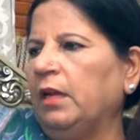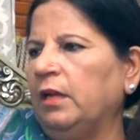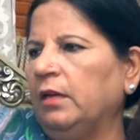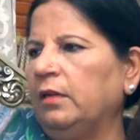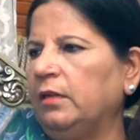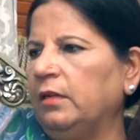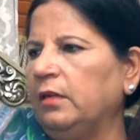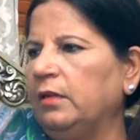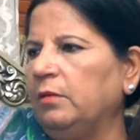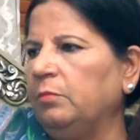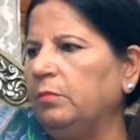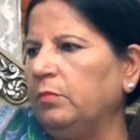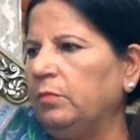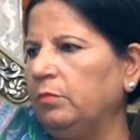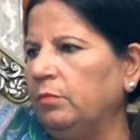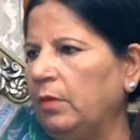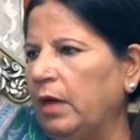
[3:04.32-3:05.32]
अलग
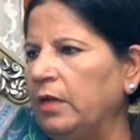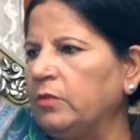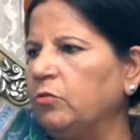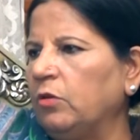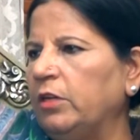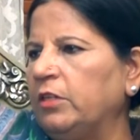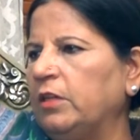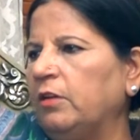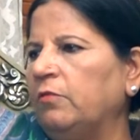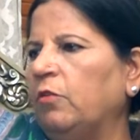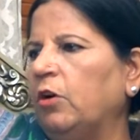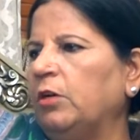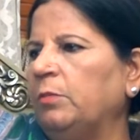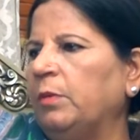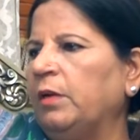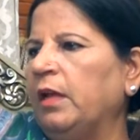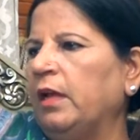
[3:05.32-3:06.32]
आइसोलेशन
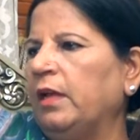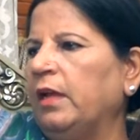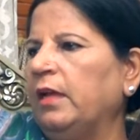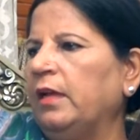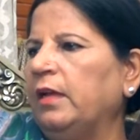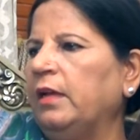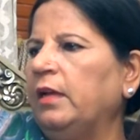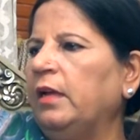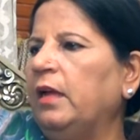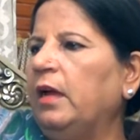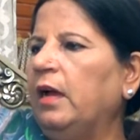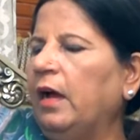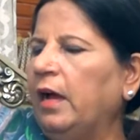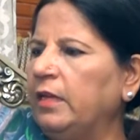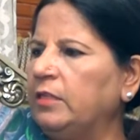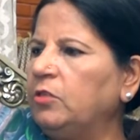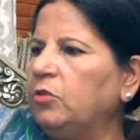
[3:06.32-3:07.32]
वार्ड बनाया है
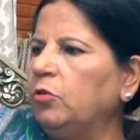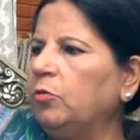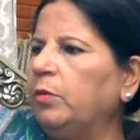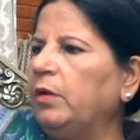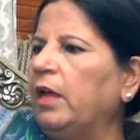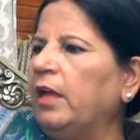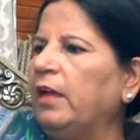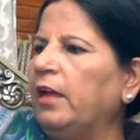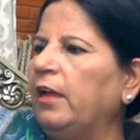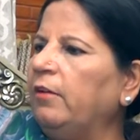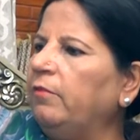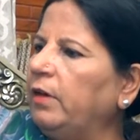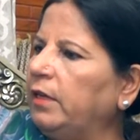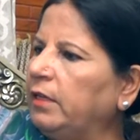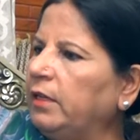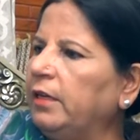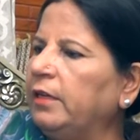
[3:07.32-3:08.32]
आईसीयू बनाया है
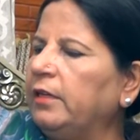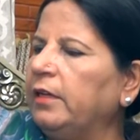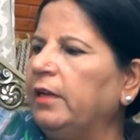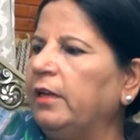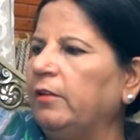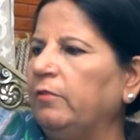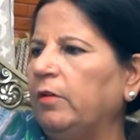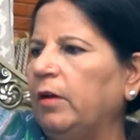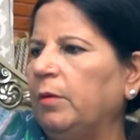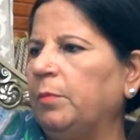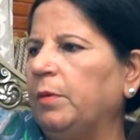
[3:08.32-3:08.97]
वेंटिलेटर है वहाँ